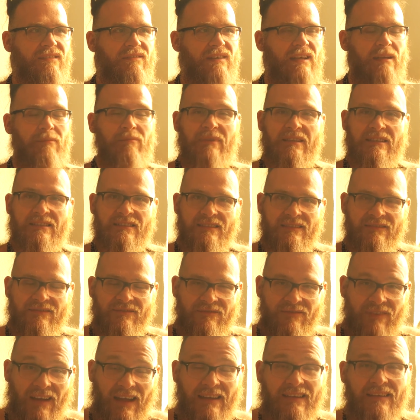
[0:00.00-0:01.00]
werde
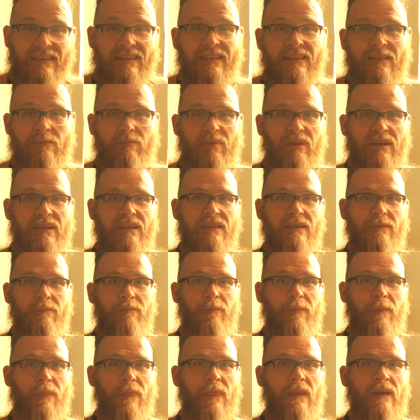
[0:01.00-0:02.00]
Menschen weiter inspirieren,
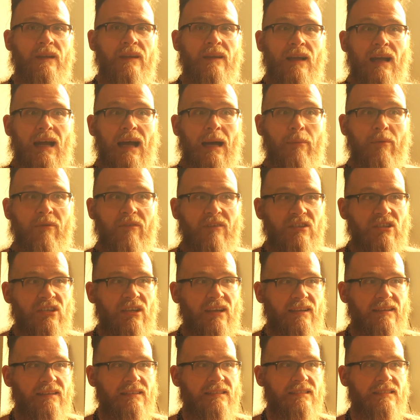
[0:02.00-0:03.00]
aber
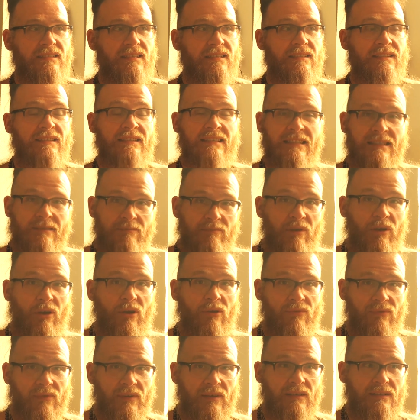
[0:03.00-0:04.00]
wahrscheinlich dann nicht mehr
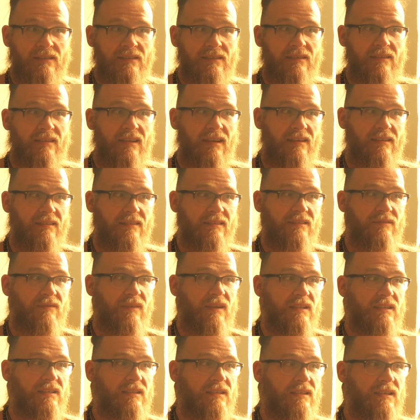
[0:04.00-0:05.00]
öffentlich. Das heißt, ich
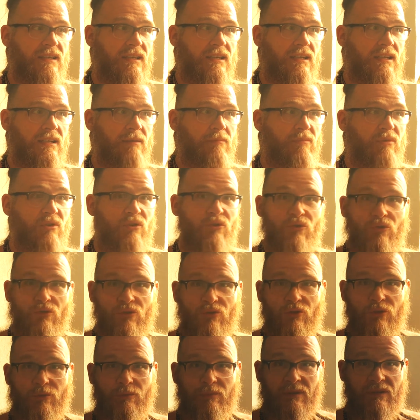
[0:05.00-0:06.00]
werde mit
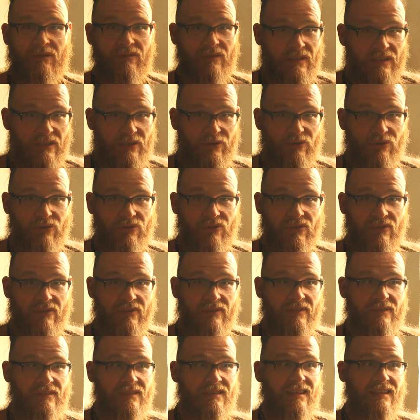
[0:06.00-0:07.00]
YouTube, mit Videos
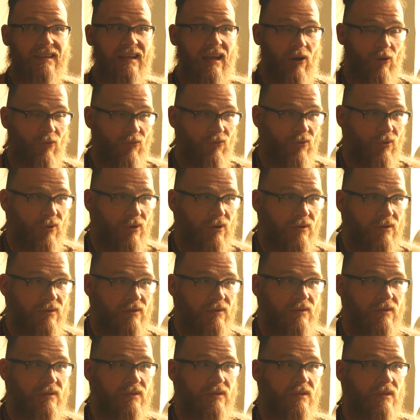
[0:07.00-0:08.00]
dann aufhören
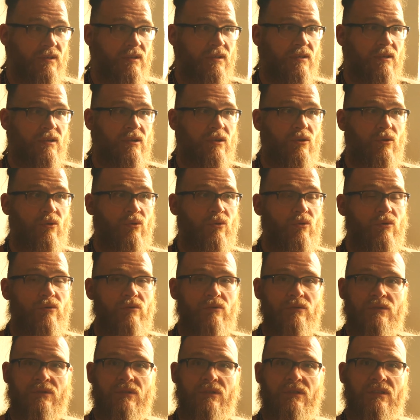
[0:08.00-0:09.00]

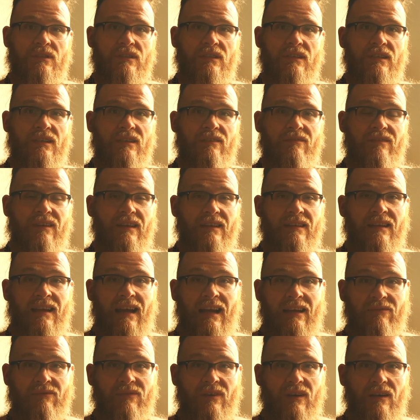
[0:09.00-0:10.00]
und werde
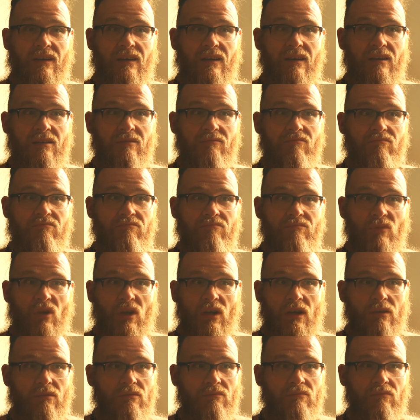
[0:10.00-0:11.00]
einfach
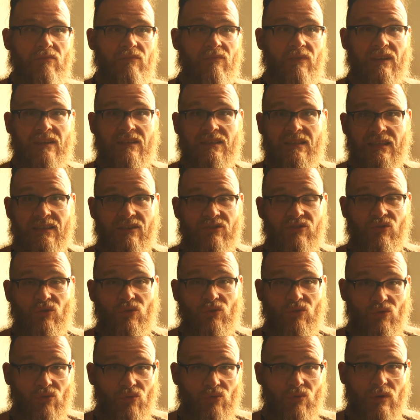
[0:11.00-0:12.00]
ja, was ich jetzt
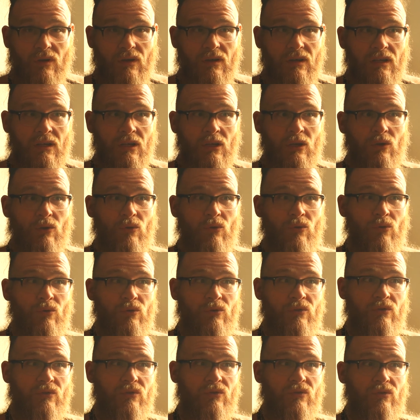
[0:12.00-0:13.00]
schon tue
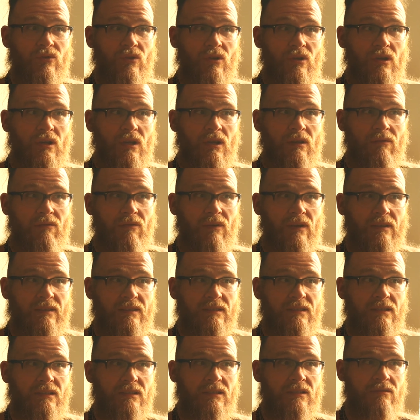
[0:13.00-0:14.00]
und was
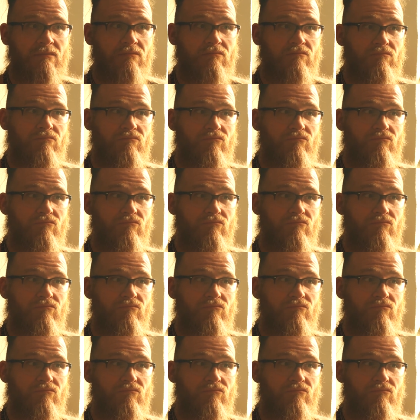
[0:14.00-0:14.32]
ich